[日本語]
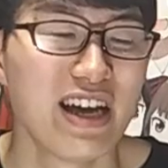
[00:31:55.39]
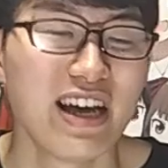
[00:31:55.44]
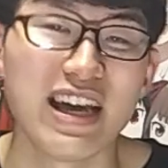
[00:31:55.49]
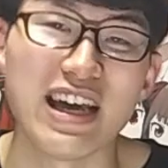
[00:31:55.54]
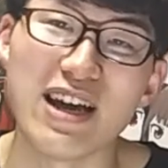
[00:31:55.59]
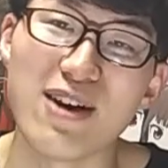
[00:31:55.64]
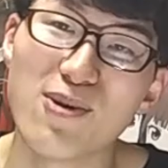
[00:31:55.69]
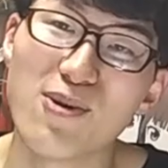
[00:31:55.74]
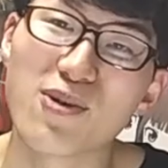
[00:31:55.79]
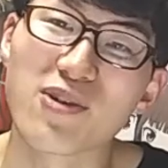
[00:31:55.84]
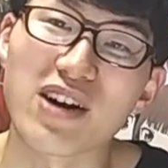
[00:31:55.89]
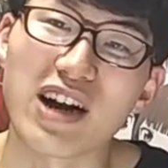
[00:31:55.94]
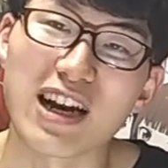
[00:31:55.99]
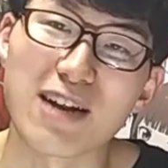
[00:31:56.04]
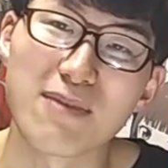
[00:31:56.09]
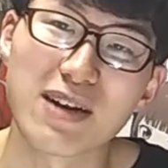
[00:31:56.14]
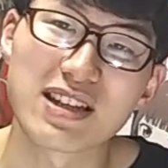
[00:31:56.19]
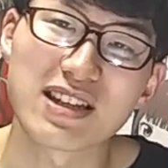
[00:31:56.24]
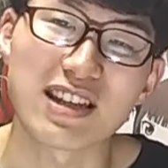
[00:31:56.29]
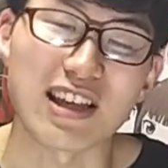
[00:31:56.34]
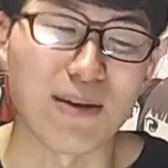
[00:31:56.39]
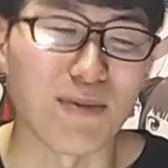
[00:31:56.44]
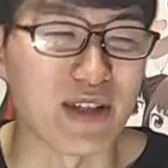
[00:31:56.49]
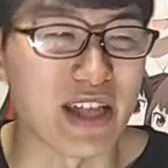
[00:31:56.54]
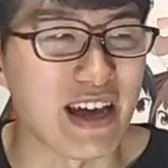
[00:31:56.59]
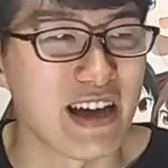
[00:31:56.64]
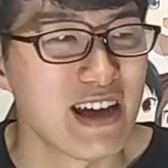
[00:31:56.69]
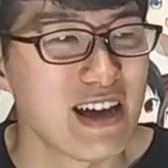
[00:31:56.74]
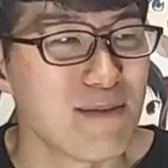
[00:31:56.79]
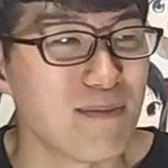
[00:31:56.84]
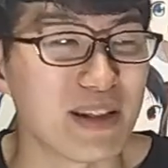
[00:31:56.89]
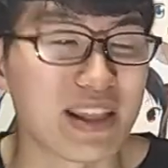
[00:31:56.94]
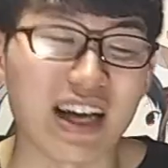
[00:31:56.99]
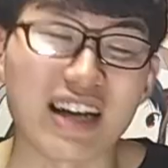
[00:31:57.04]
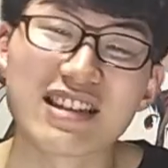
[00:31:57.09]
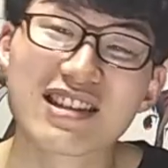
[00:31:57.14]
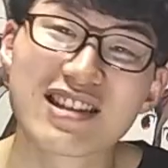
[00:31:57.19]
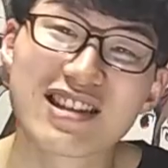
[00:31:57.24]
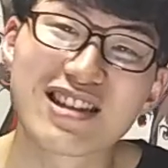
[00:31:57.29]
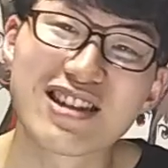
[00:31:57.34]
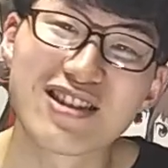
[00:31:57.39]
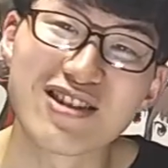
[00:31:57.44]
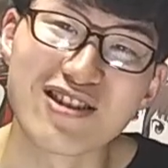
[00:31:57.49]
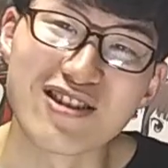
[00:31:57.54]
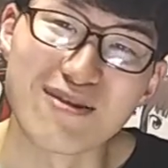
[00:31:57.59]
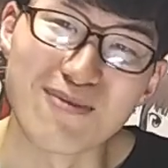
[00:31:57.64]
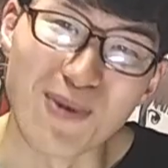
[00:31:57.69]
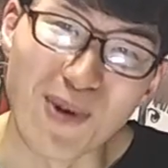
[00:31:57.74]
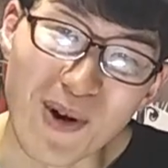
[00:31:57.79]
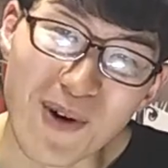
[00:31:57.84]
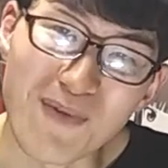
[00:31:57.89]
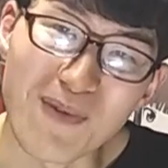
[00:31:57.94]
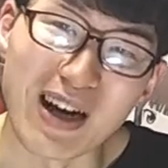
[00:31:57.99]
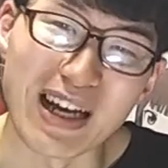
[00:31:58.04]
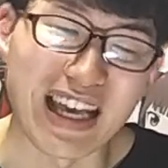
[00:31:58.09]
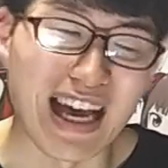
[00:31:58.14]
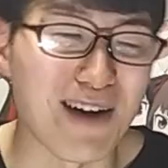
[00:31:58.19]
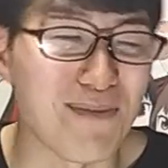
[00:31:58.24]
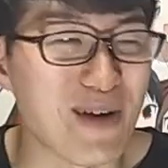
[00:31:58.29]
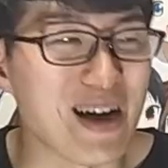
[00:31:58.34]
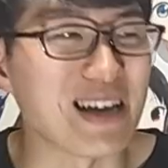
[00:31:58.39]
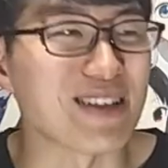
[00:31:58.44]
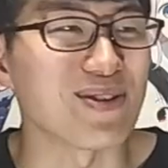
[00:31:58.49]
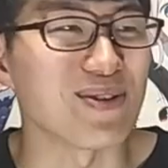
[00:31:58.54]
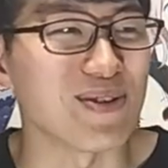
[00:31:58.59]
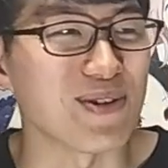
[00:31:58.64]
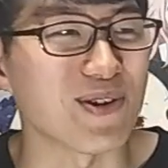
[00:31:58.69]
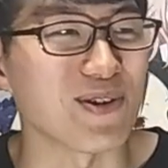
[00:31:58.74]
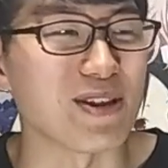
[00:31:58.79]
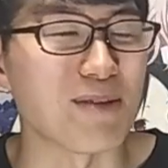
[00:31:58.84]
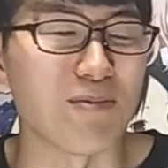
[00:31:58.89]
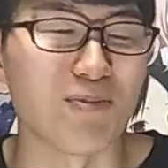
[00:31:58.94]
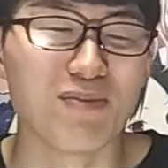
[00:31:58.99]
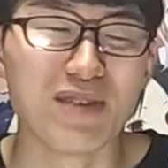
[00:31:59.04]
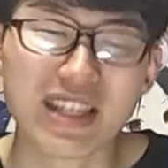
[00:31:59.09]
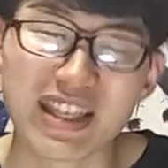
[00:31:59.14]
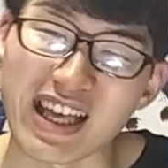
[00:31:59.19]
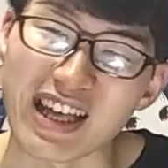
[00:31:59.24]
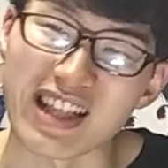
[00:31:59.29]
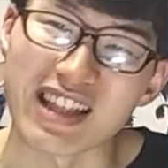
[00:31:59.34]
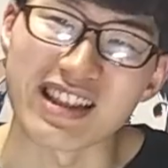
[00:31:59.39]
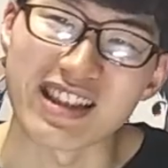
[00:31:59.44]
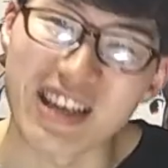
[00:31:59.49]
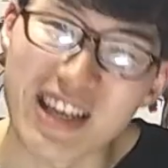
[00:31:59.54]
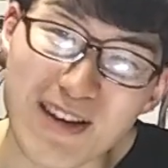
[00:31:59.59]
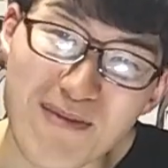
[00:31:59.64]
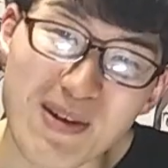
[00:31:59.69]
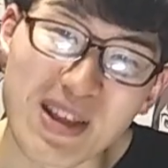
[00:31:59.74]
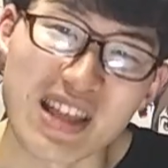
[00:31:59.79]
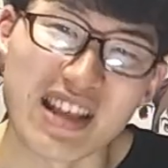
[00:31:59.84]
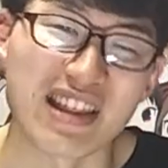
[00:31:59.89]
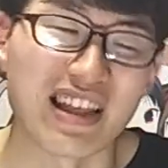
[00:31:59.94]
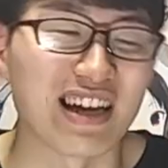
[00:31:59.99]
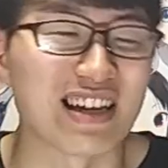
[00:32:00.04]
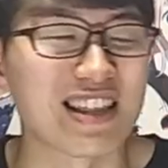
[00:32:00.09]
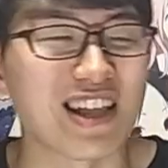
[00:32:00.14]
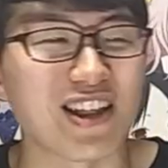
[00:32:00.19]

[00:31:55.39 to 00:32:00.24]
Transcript: えー、多くありますけれどもね、まあ、ダンスールも、まあやばいということで、もう見てないからぜひ見ていただけた